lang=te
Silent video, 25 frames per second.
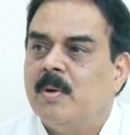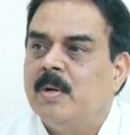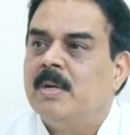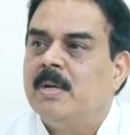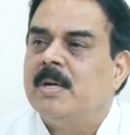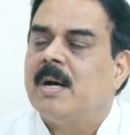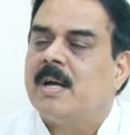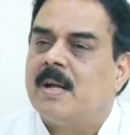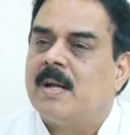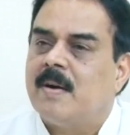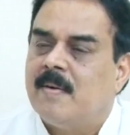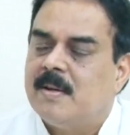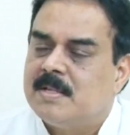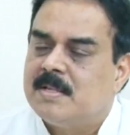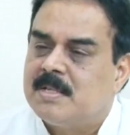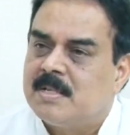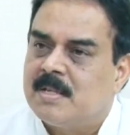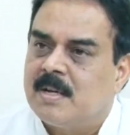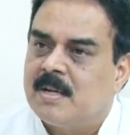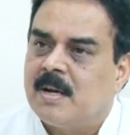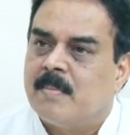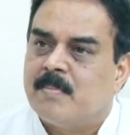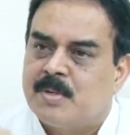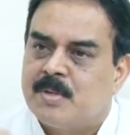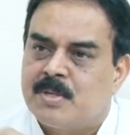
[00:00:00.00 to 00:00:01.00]
ఇంకా రావాల్సిన
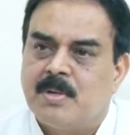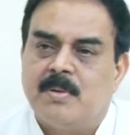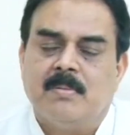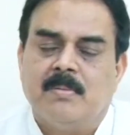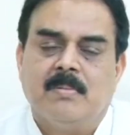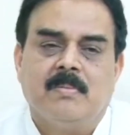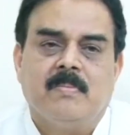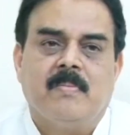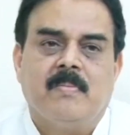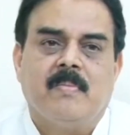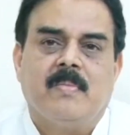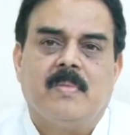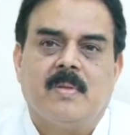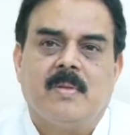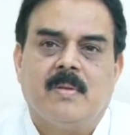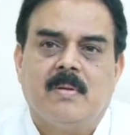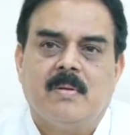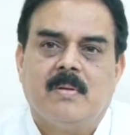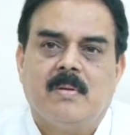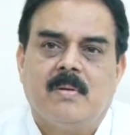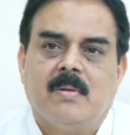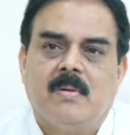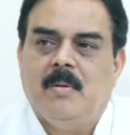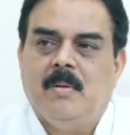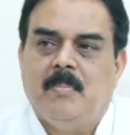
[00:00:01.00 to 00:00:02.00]
అంశం
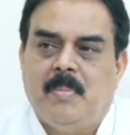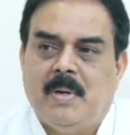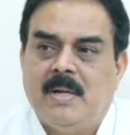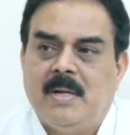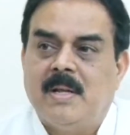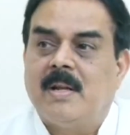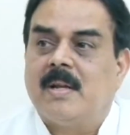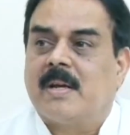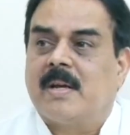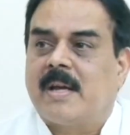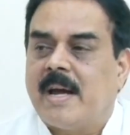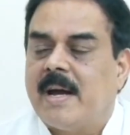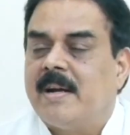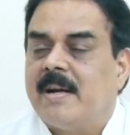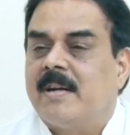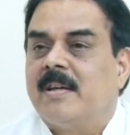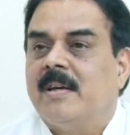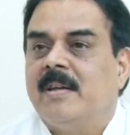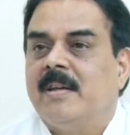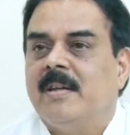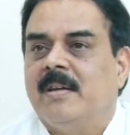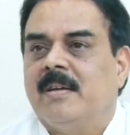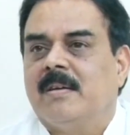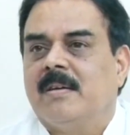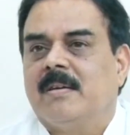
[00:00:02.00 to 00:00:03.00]
పిల్లల కేటగిరీ